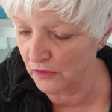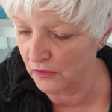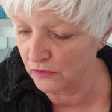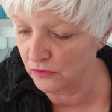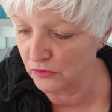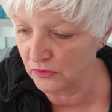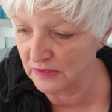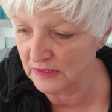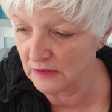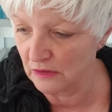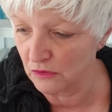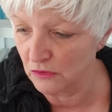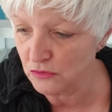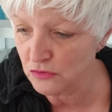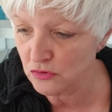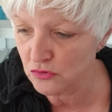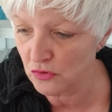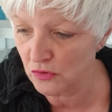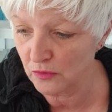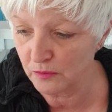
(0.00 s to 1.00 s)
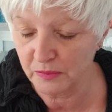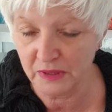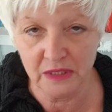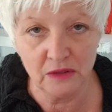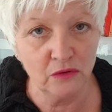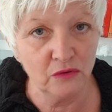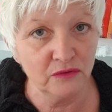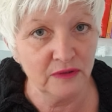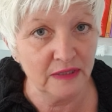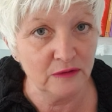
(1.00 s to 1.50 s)
une guidance,
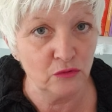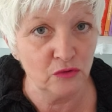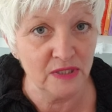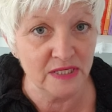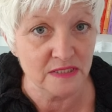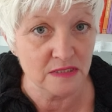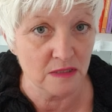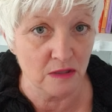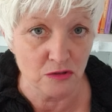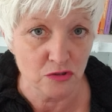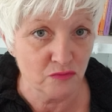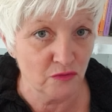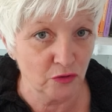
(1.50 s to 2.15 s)
prénom, date de naissance,